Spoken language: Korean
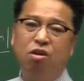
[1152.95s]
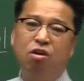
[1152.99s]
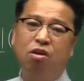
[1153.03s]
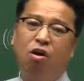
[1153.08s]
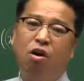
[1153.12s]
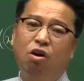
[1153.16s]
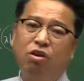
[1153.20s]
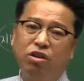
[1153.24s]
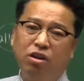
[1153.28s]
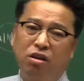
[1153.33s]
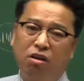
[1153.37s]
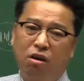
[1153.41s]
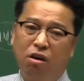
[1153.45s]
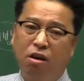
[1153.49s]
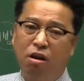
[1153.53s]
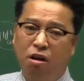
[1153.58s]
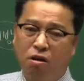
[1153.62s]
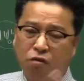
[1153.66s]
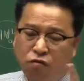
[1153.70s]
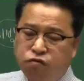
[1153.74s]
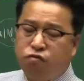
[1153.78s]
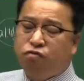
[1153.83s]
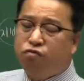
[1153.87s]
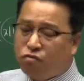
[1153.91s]
어디요?
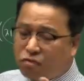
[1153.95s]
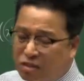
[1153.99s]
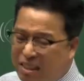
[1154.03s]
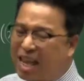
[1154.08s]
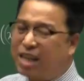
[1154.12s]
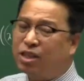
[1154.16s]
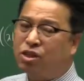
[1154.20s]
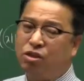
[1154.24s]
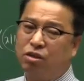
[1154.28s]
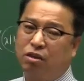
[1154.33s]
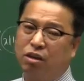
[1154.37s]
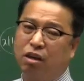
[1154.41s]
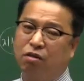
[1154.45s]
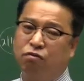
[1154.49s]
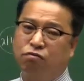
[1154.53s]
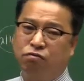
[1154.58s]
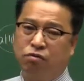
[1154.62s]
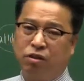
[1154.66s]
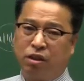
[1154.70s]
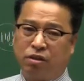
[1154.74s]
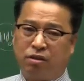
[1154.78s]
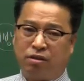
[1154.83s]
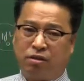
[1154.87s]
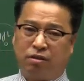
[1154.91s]
국세청이에요.
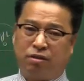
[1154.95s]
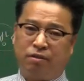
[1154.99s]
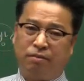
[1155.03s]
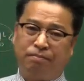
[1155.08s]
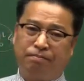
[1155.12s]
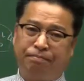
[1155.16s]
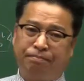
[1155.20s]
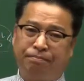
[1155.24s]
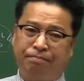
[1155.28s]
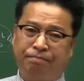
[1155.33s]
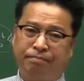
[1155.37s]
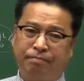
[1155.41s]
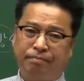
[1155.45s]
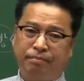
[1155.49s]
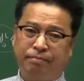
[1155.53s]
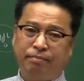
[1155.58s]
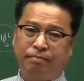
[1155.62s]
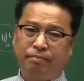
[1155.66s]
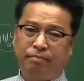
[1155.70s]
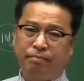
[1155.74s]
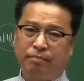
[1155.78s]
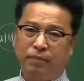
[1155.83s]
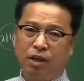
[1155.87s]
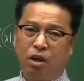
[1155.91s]
국세청.
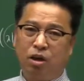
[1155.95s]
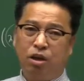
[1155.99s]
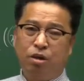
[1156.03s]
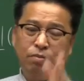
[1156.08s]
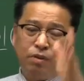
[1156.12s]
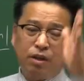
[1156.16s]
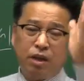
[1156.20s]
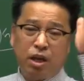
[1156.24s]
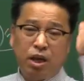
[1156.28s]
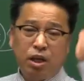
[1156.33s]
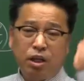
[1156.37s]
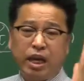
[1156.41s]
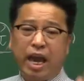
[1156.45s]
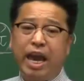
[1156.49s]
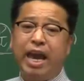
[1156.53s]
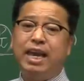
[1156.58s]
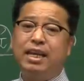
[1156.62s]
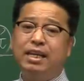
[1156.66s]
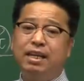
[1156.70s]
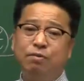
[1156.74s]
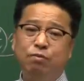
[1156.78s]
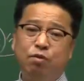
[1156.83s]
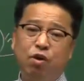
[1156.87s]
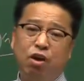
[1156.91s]
여러분 걔
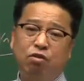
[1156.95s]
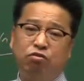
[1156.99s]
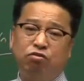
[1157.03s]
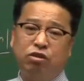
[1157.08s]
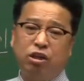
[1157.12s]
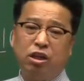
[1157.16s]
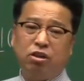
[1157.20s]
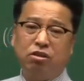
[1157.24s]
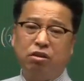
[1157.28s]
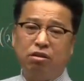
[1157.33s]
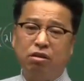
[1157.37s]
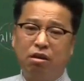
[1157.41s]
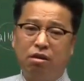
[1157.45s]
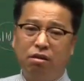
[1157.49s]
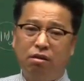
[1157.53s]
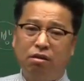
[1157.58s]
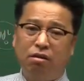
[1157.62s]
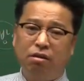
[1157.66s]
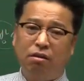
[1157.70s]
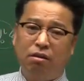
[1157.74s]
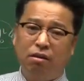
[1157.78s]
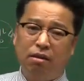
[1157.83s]
이름이 왜 국세청이요?